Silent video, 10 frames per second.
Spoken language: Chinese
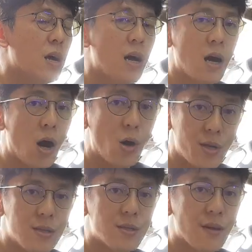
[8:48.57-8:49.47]
呃
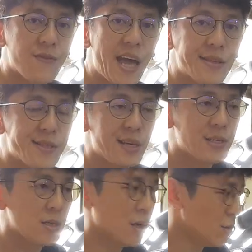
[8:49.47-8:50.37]
Ollins 的非常接
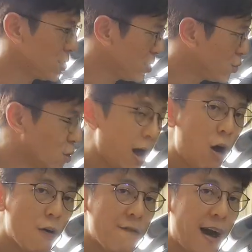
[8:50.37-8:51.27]
近哈，就是坐在
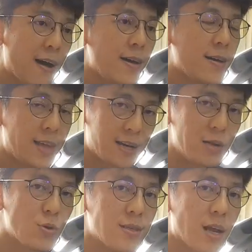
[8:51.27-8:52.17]
后方，那
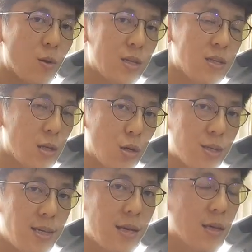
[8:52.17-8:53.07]
跟原厂的位置也都
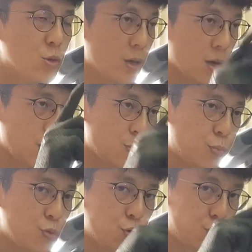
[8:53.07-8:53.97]
一样的，所以
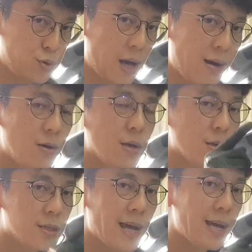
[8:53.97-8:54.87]
不需要
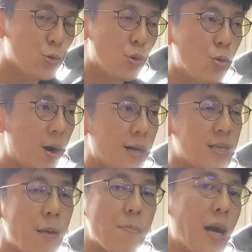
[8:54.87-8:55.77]
再多花
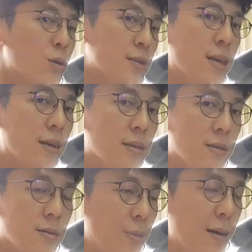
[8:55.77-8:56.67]
钱买原厂
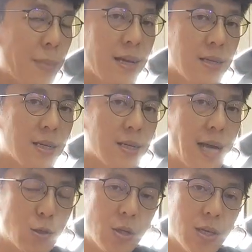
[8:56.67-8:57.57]
买买那个
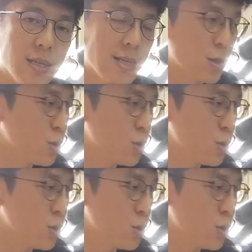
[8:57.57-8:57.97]
改装的离载